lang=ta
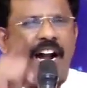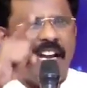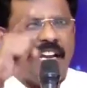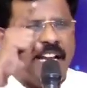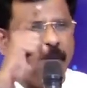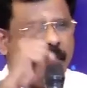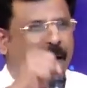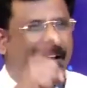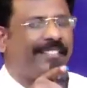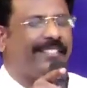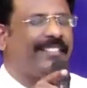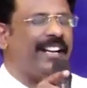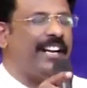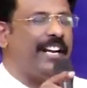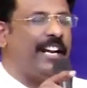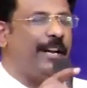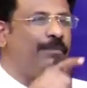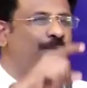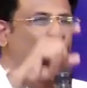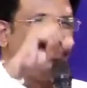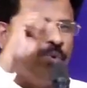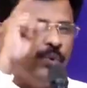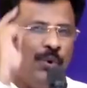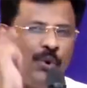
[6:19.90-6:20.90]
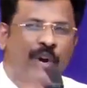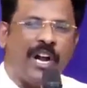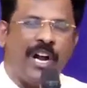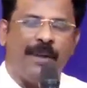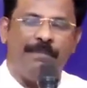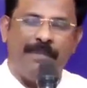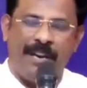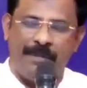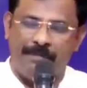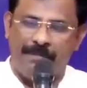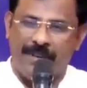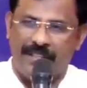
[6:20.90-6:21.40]
அடிமைத்தனம்
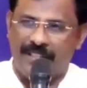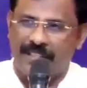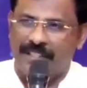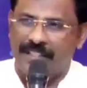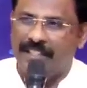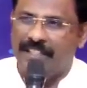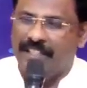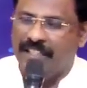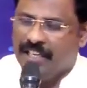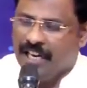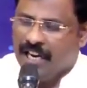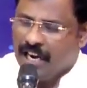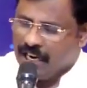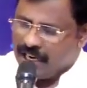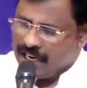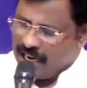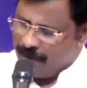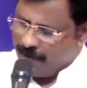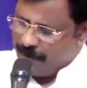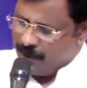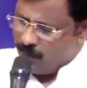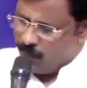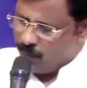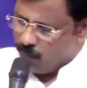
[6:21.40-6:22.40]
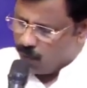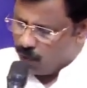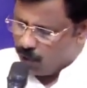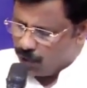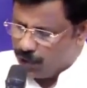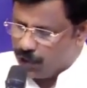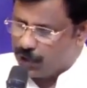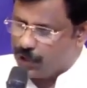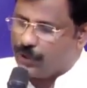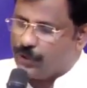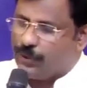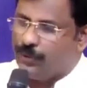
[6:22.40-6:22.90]
நுகம் என்பது நம்மை
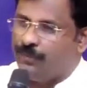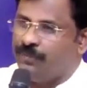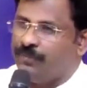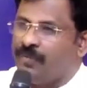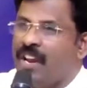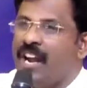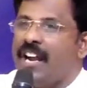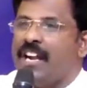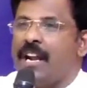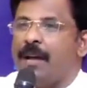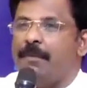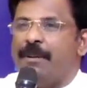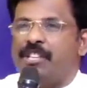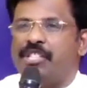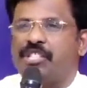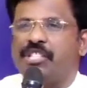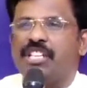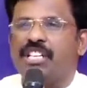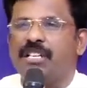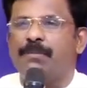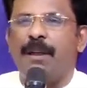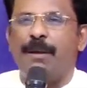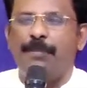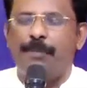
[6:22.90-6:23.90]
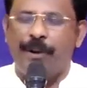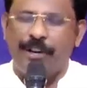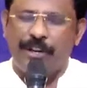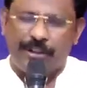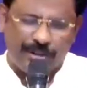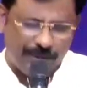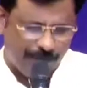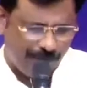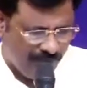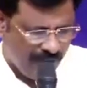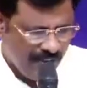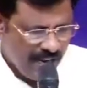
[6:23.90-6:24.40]
ஒடுக்கும் நம்மை
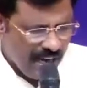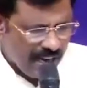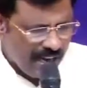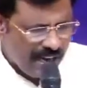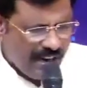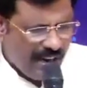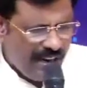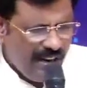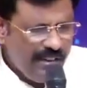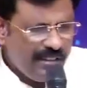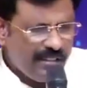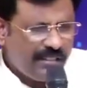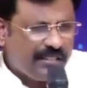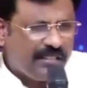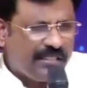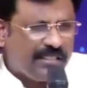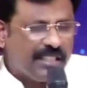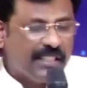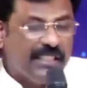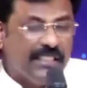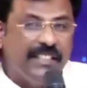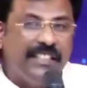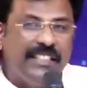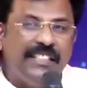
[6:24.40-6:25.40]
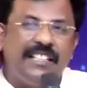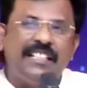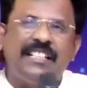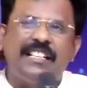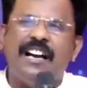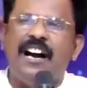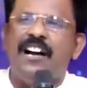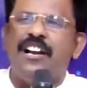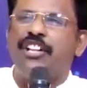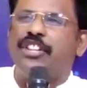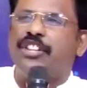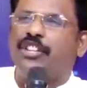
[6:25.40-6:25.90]
சிறுமைப்படுத்தும் கழுத்து
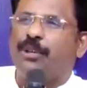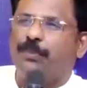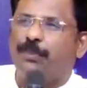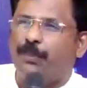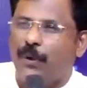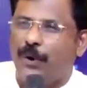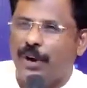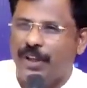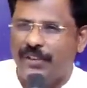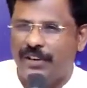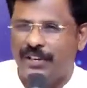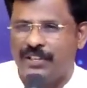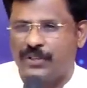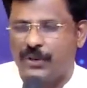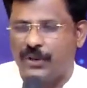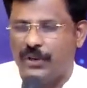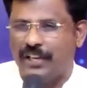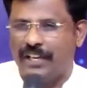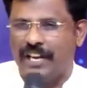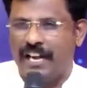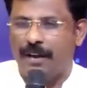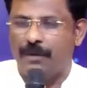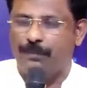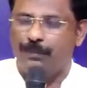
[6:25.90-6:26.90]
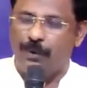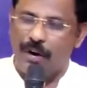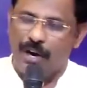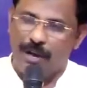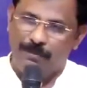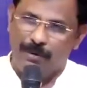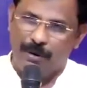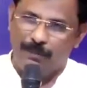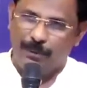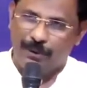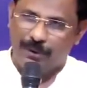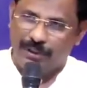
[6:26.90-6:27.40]
கருத்து போனதுன்னு சொல்லுகிறான்
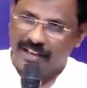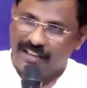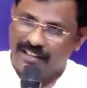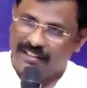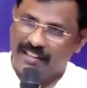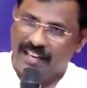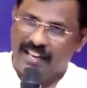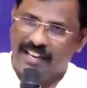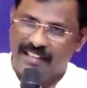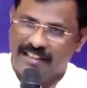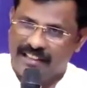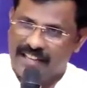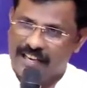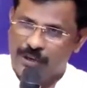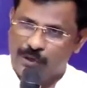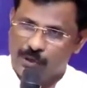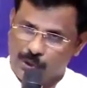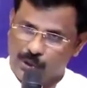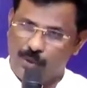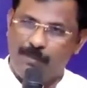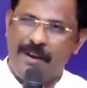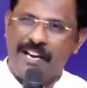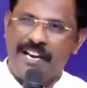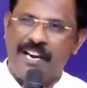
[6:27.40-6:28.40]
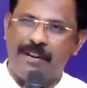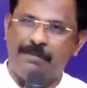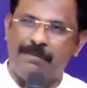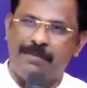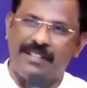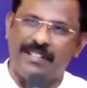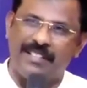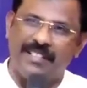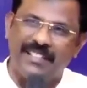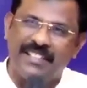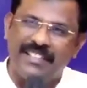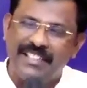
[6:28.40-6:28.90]
புலம்பல் புத்தகத்தில் இந்த சுமை
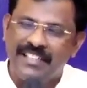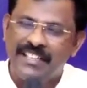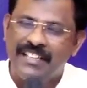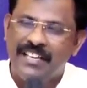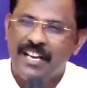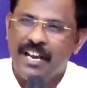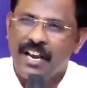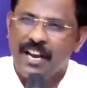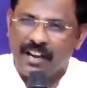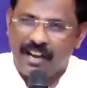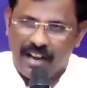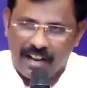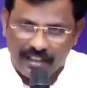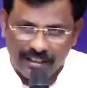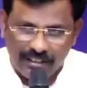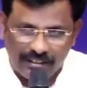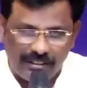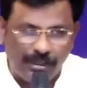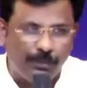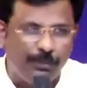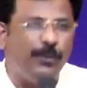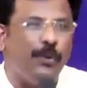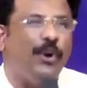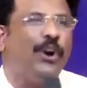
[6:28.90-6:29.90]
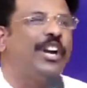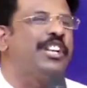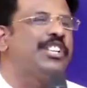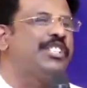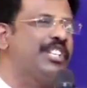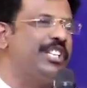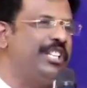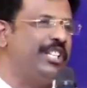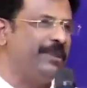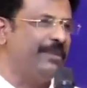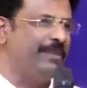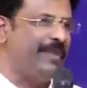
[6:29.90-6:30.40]
என்பது கருத்து
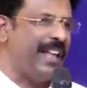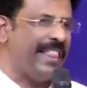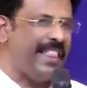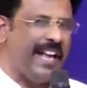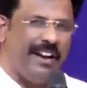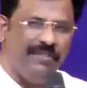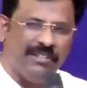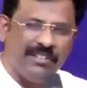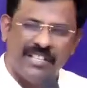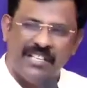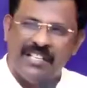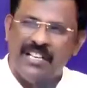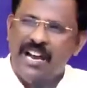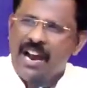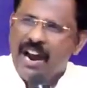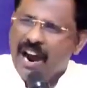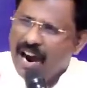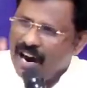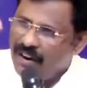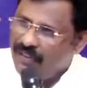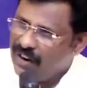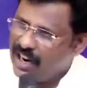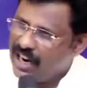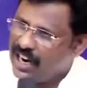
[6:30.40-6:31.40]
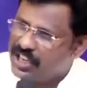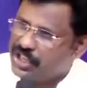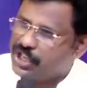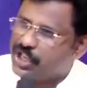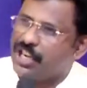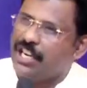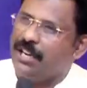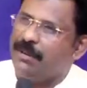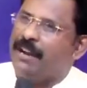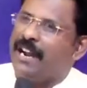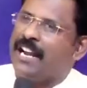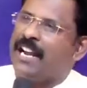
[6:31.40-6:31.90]
போகச் செய்யும் அதாவது
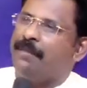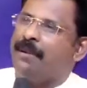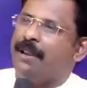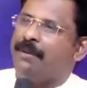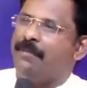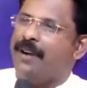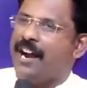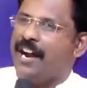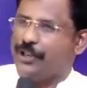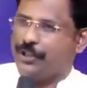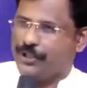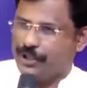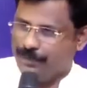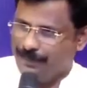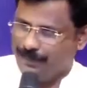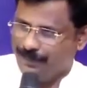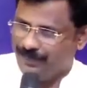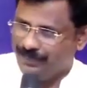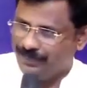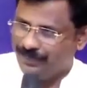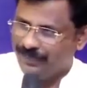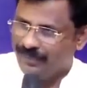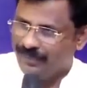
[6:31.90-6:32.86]
அவலட்சணமாய் நம்மை மாற்றும்